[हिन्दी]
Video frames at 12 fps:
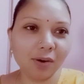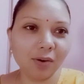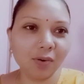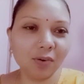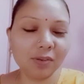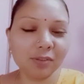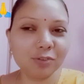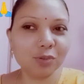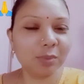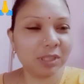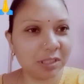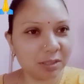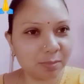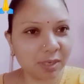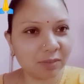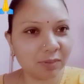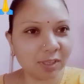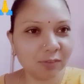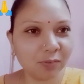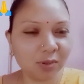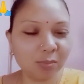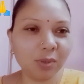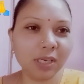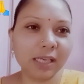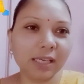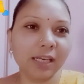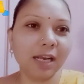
और जो बत्तीस बार वाला फार्मूला है